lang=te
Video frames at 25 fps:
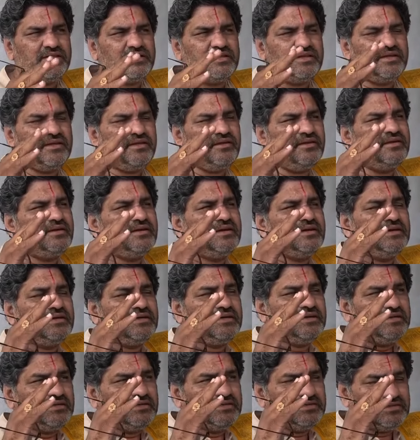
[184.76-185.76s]
దీన్ని
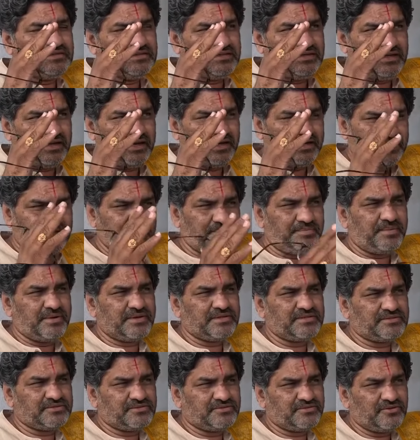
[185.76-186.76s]
ఎట్టి
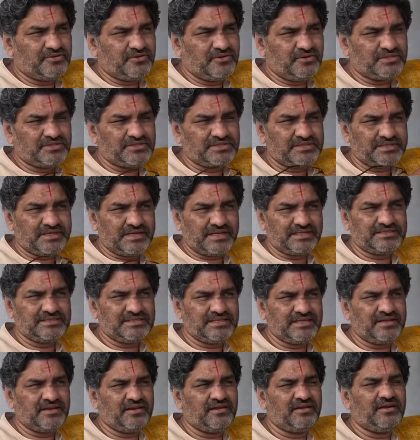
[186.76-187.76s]
పరిస్థితుల్లో
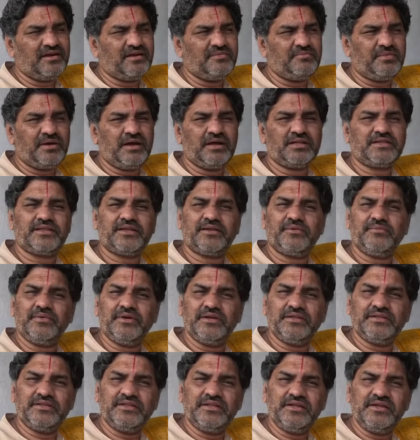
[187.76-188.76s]
స్ట్రక్చరల్గా
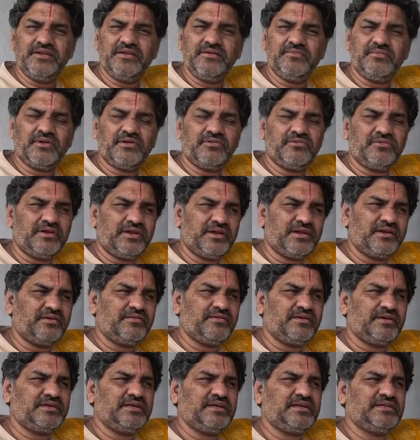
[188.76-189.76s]
మాత్రమే దీన్ని మనం
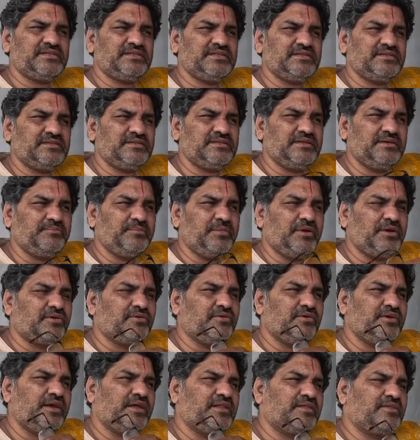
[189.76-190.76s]
రికవరీ చేసి
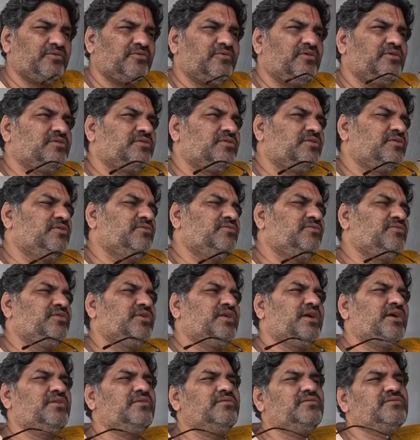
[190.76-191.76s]
మెట్లు ఎంత కొలతలో
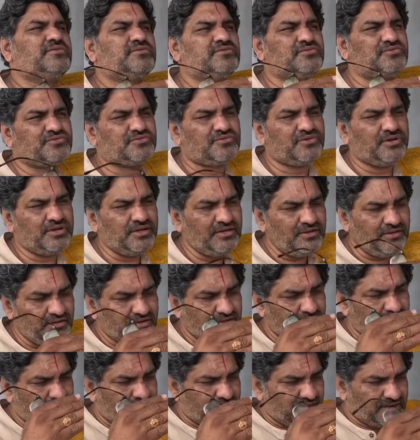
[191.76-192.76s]
ఉండాలో చూసుకొని
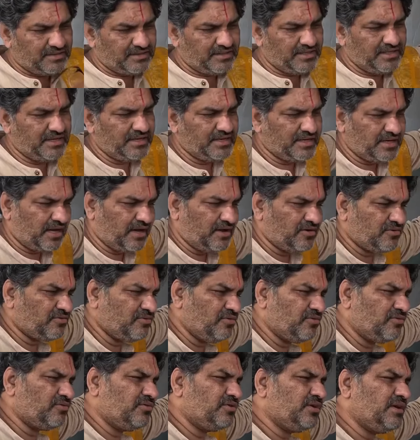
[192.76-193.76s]
దీనికి
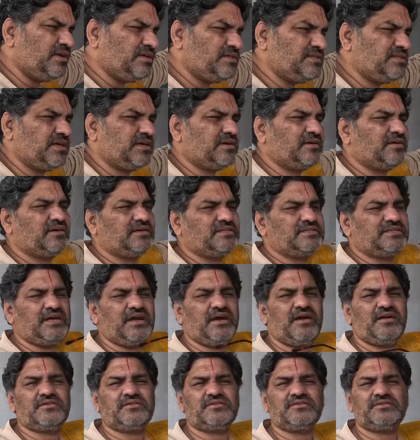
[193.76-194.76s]
ఆనుకోకుండా చక్కగా
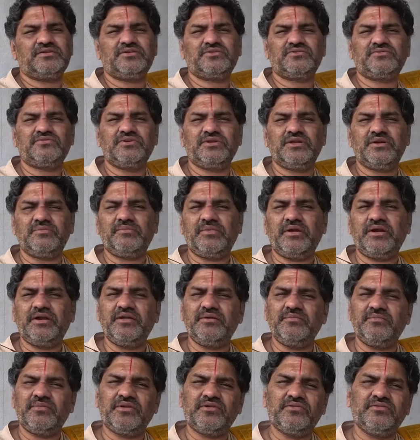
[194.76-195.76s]
జాగ్రత్త చేసుకుంటే
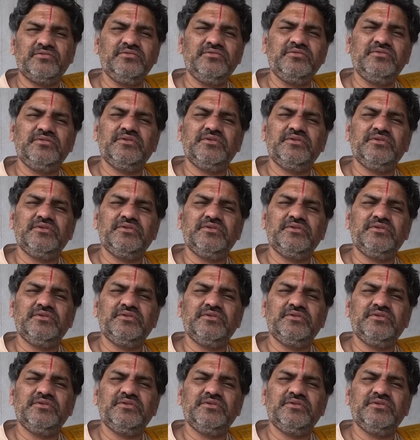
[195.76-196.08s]
మళ్ళీ మనం